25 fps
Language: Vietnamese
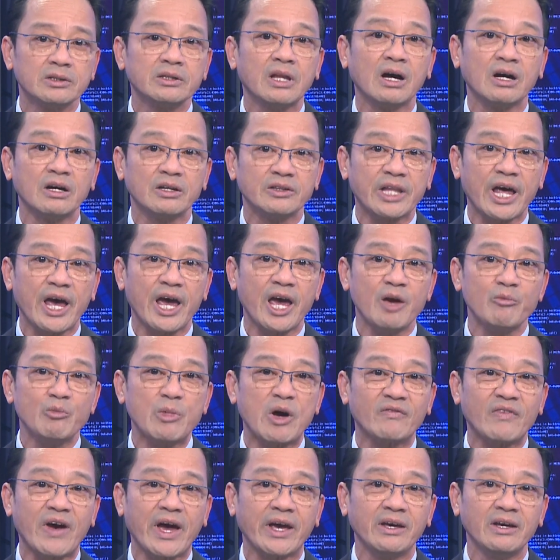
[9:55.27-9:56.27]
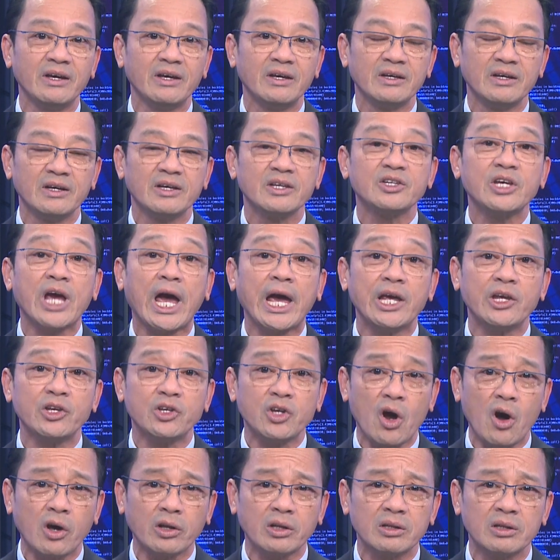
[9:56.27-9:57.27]
tử tế mà phải chạy
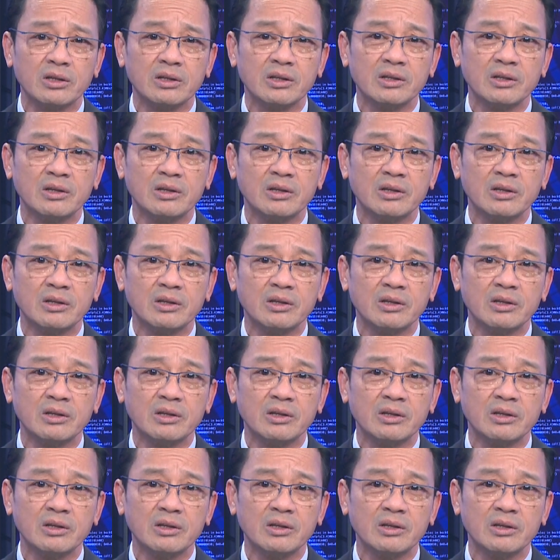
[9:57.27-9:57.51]
trọt